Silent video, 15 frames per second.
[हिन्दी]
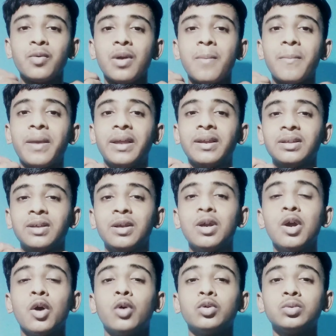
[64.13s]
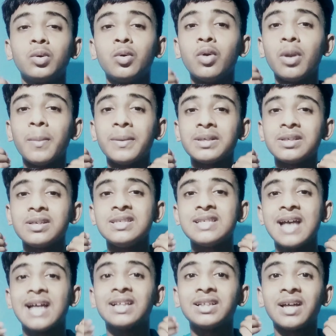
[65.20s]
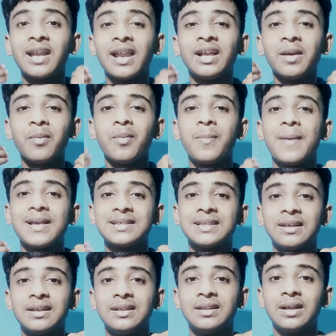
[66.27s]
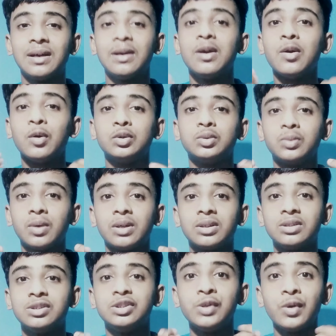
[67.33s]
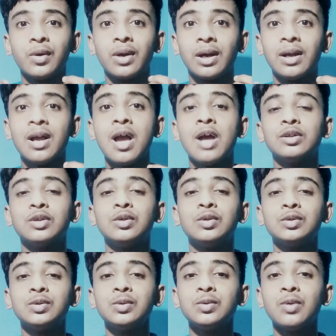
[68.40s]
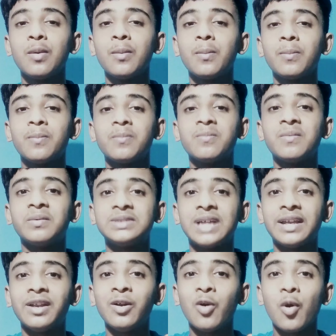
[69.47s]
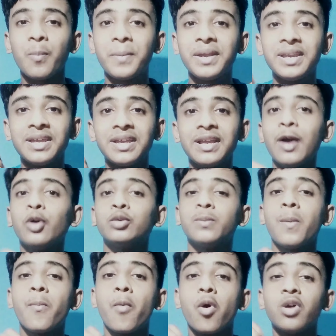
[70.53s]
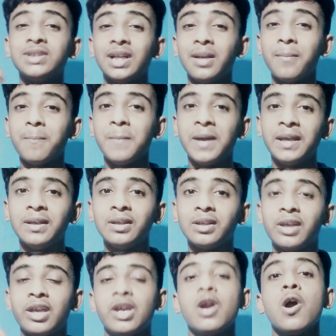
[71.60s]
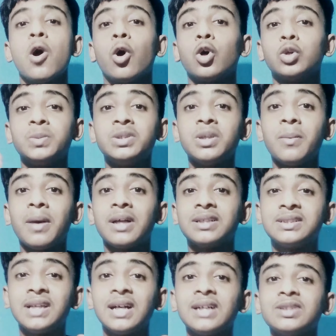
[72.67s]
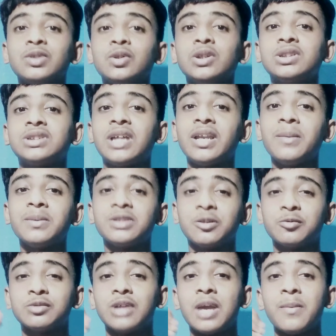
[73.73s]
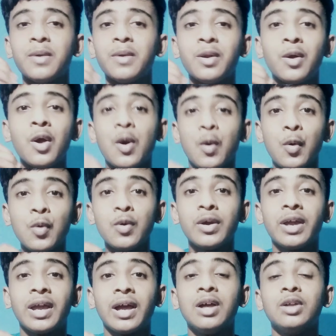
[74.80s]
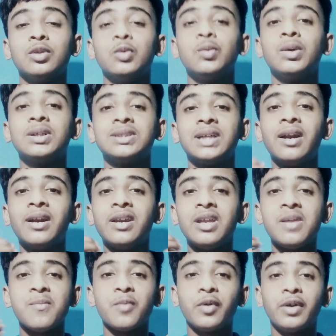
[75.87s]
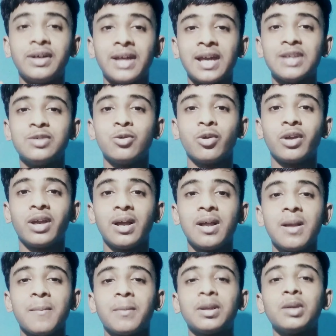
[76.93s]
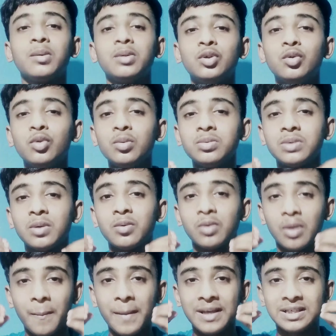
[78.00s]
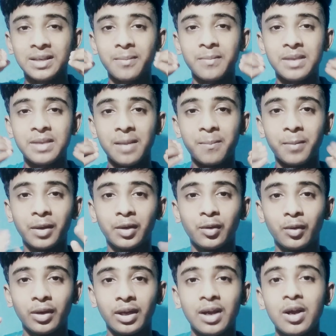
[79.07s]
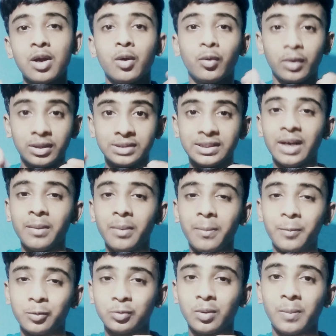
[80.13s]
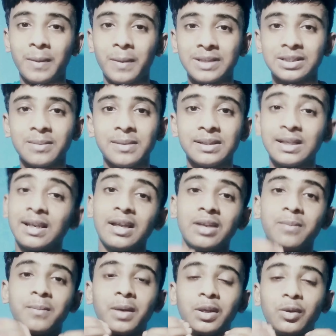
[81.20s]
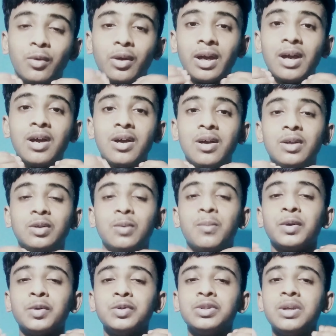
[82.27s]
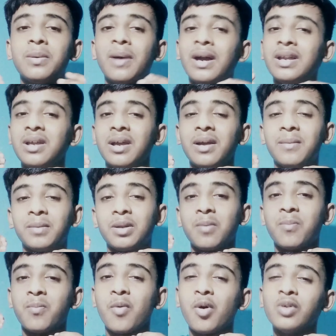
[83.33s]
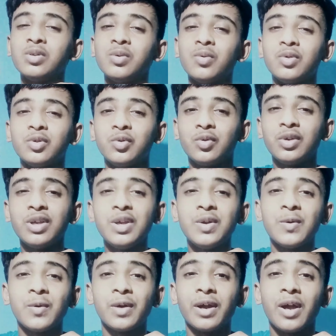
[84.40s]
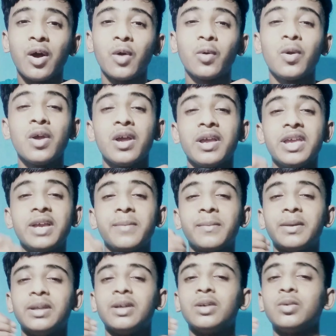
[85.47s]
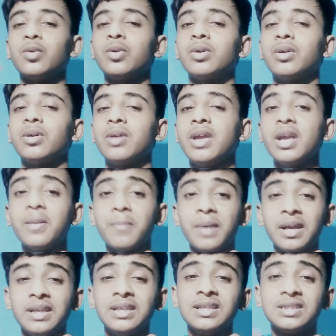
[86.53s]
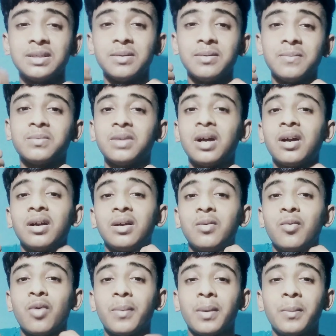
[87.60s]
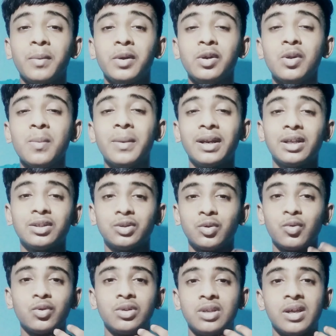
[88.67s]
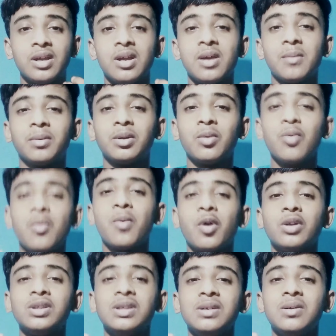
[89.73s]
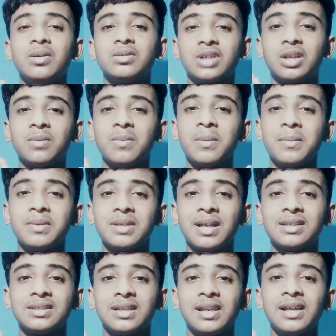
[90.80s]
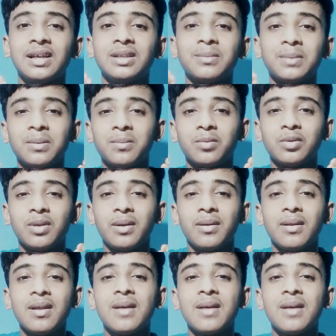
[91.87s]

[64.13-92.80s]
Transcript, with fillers: पूरा मेहनत की उस वक्त उनके पास रिचार्ज कराने का भी पैसा नहीं था उस वक्त जियो का तो दोस्तों उन्होंने चैनल ओपन किया उस पर बहुत ज़्यादा मेहनत की और उस पर जब अच्छा खासा उनका चैनल पर सब्सक्राइबर हो गया तो उनका चैनल डीमोनेटाइज हो गया मतलब यूट्यूब से उनका पैसा मिलना बंद हो गया उनका चैनल पे उस वक्त पैसा मिलता है लेकिन बंद हो गया तो मनोज दे भाई ने मतलब बहुत वो दुखी हो गए और एक महीना तो एक महीने से तक वो अपना वीडियो बनाना छोड़ दिए मतलब वो बहुत ही सदमे में ज़्यादा चले गए तो मतलब उन्हें